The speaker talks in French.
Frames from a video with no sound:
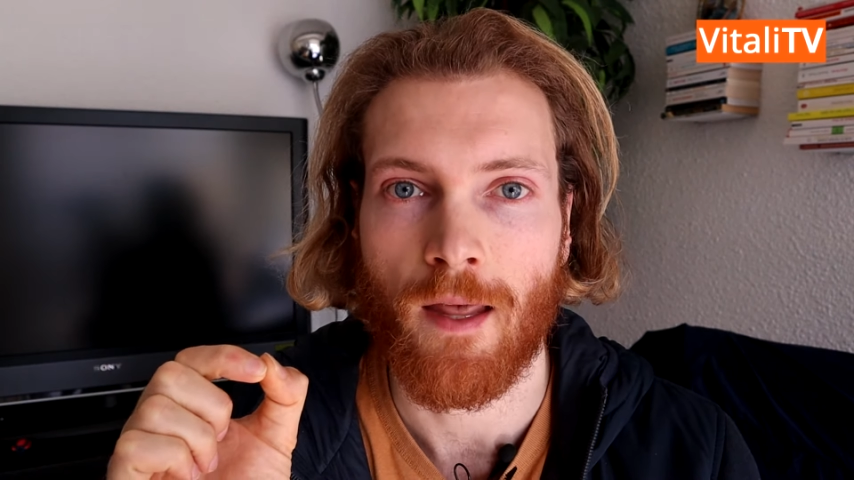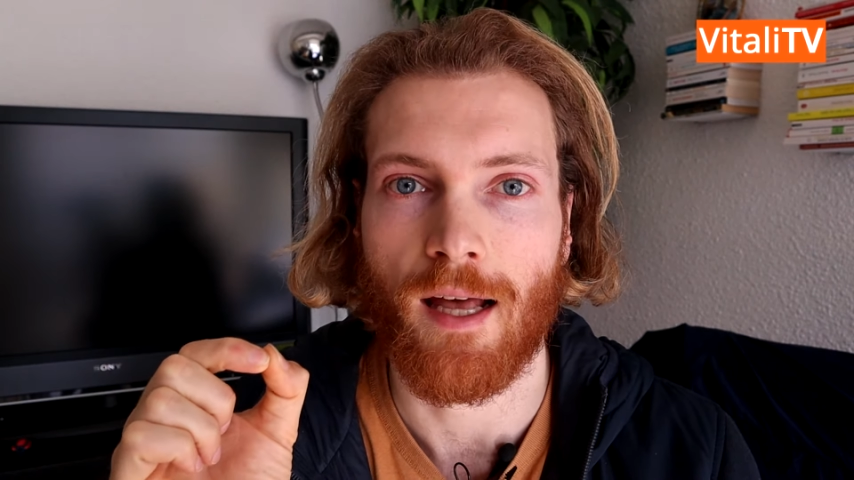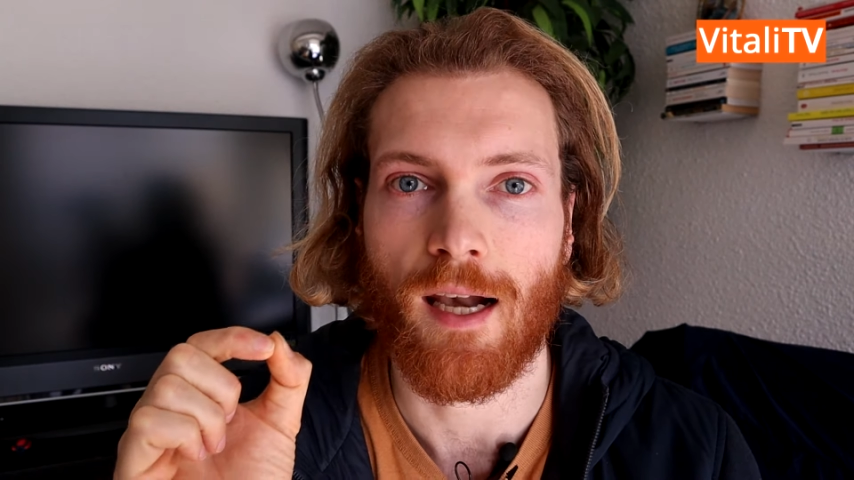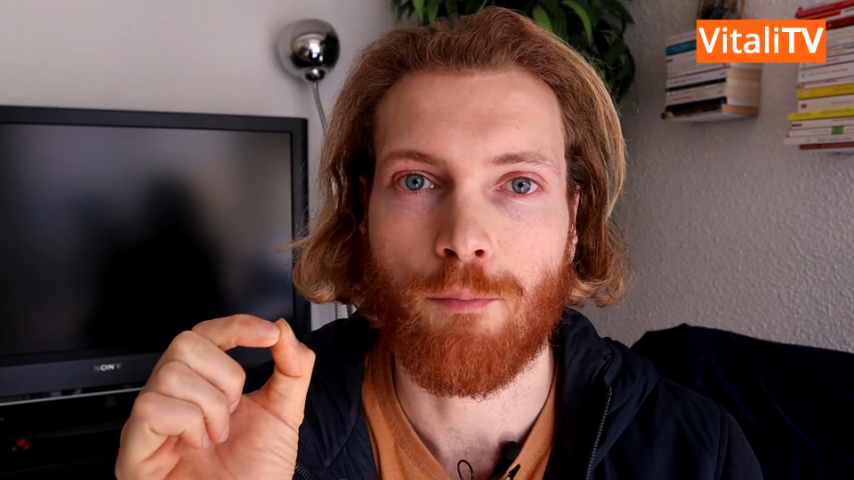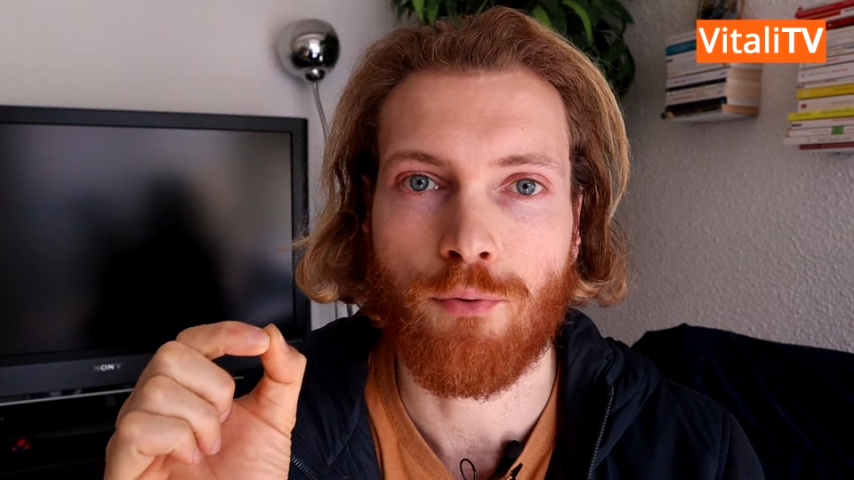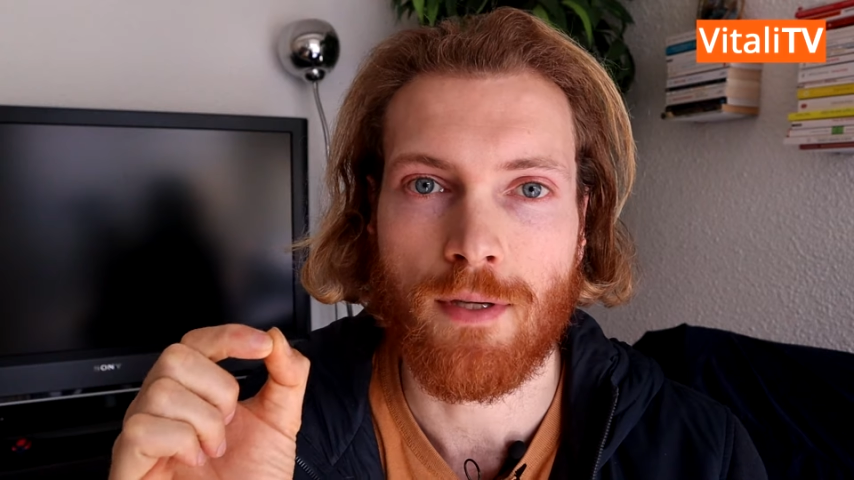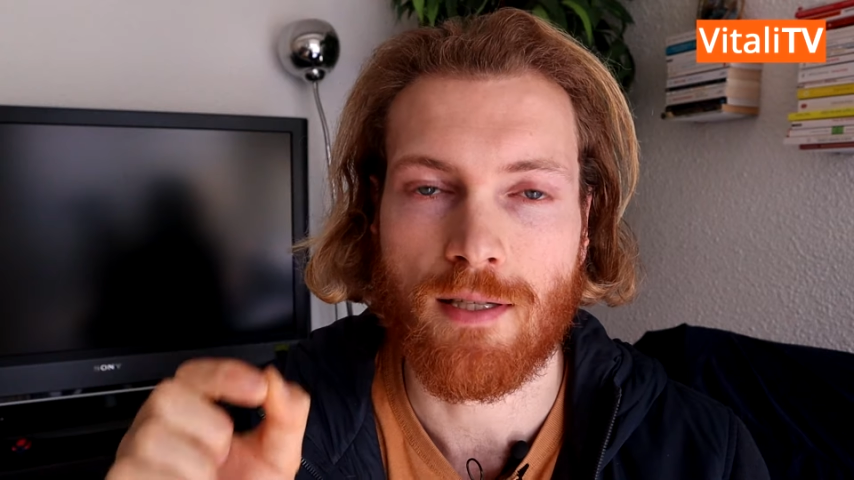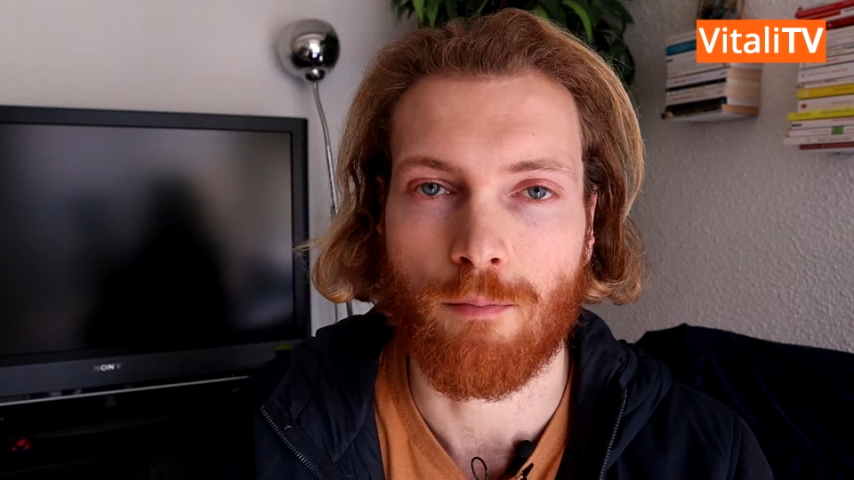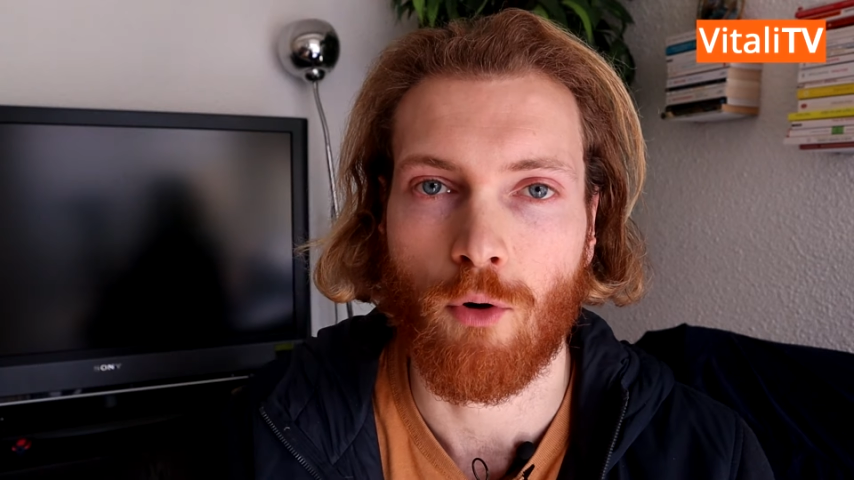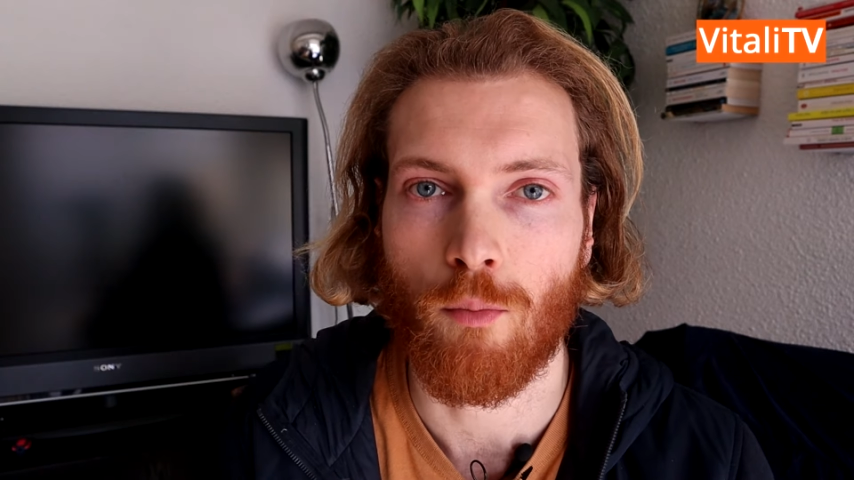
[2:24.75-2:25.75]
Elle appuie
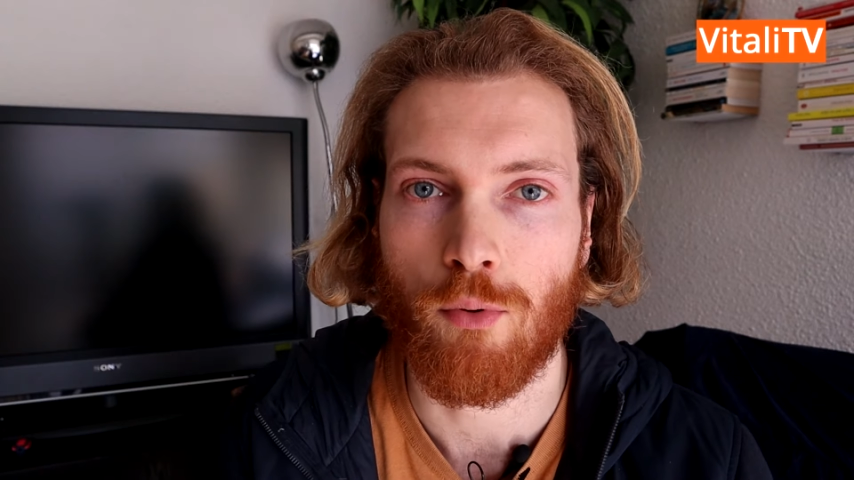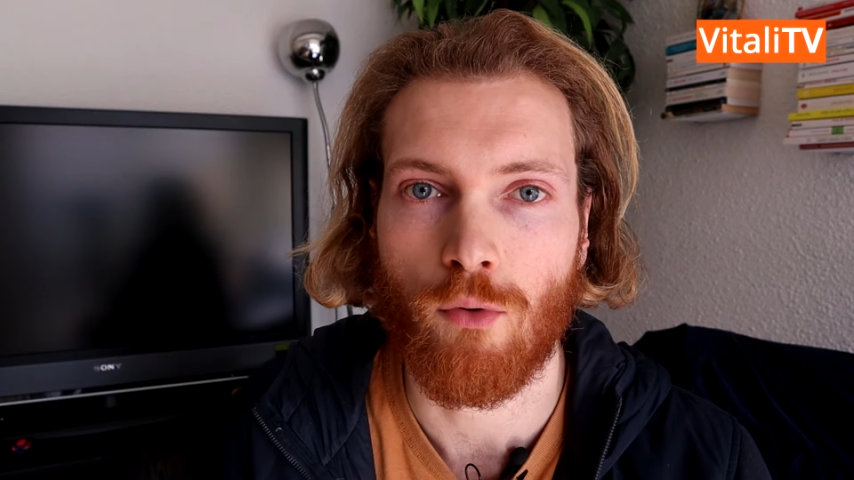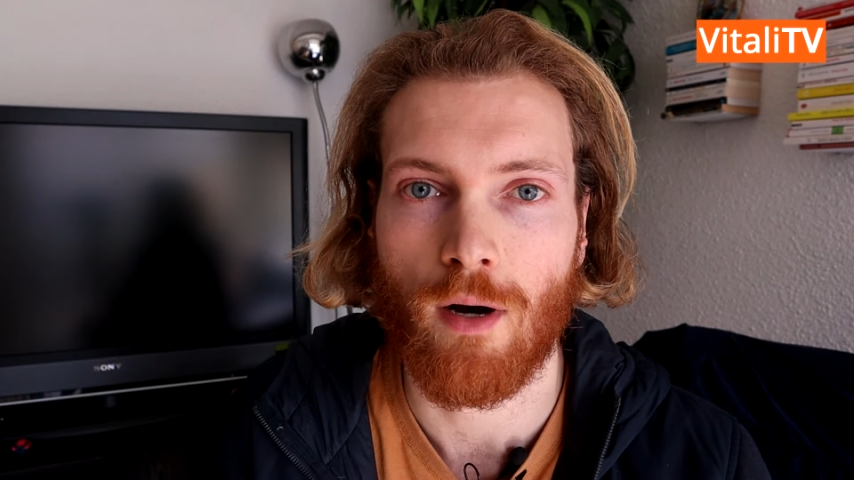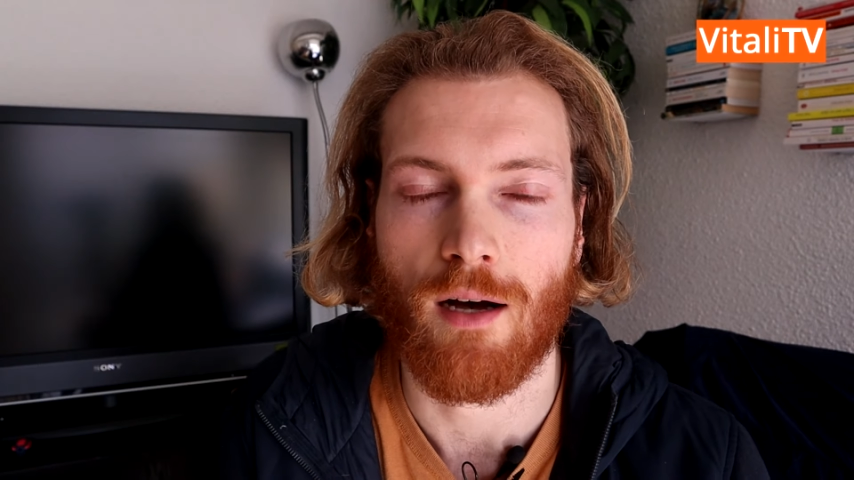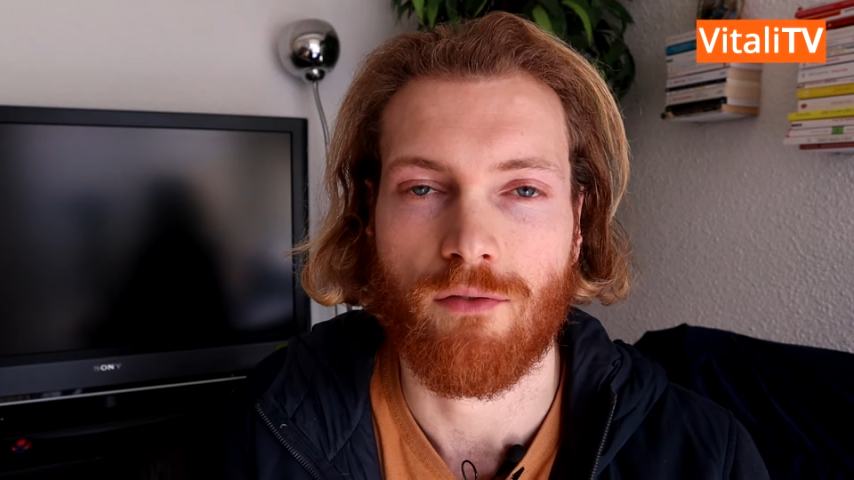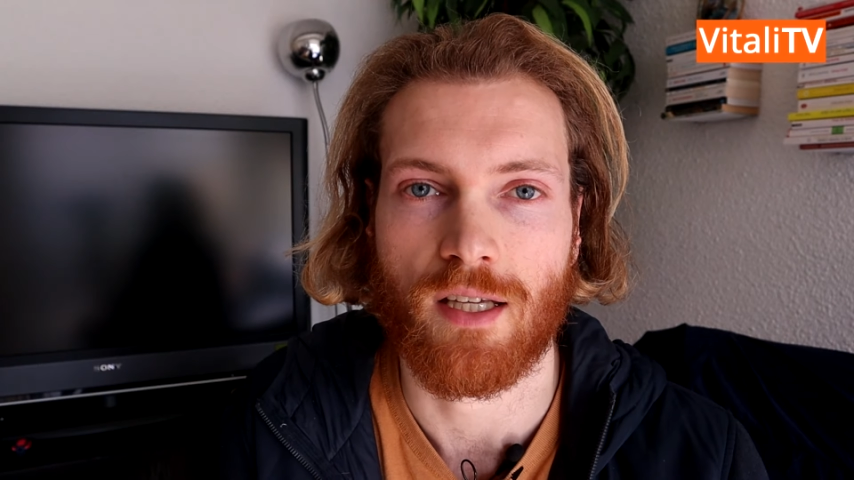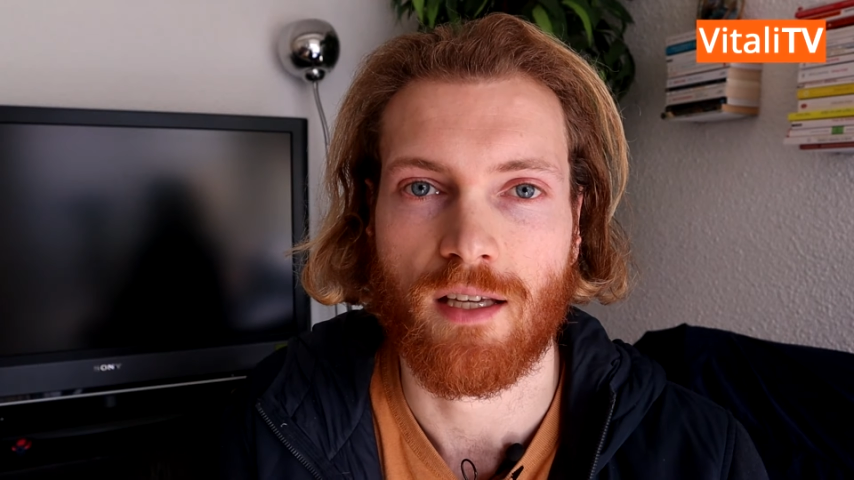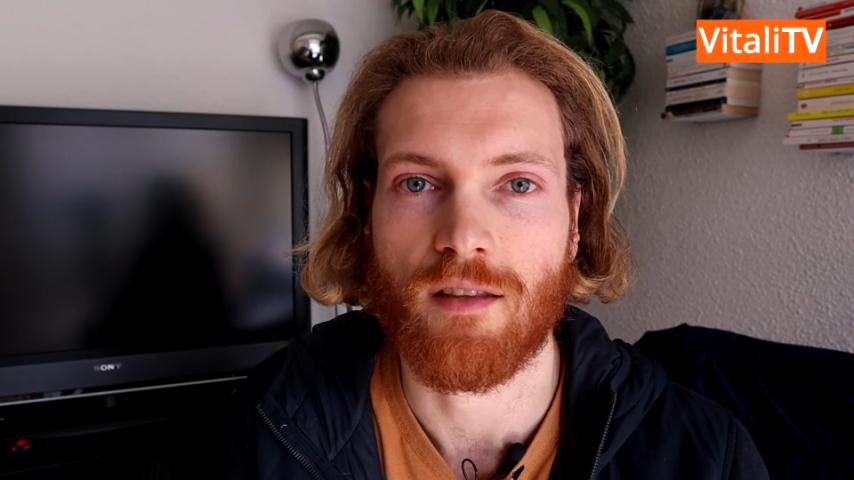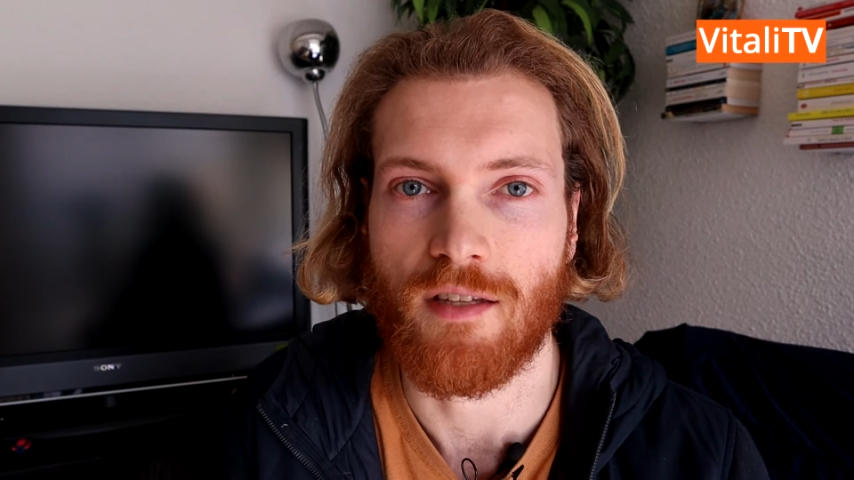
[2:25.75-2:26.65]
ses propos avec